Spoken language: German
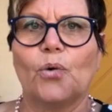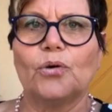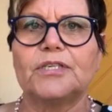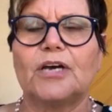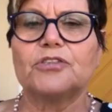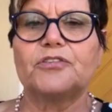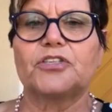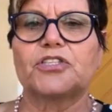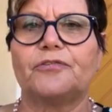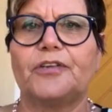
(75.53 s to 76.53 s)
und
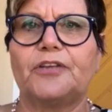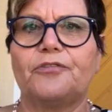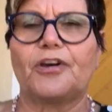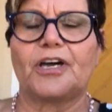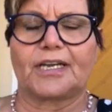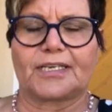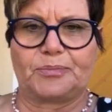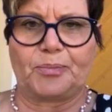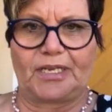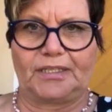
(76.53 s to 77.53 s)
hauswirtschaftliche
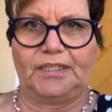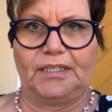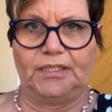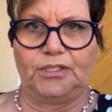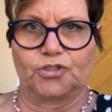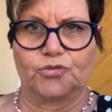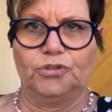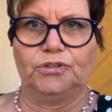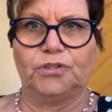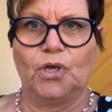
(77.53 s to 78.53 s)
Fachexperten in die
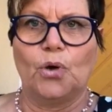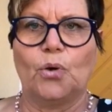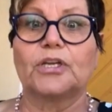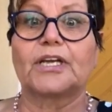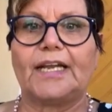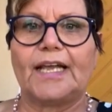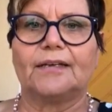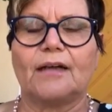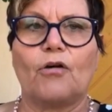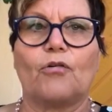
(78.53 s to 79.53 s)
Schulen und
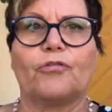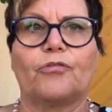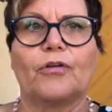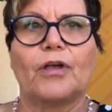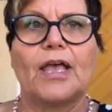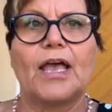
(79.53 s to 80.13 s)
klären auf,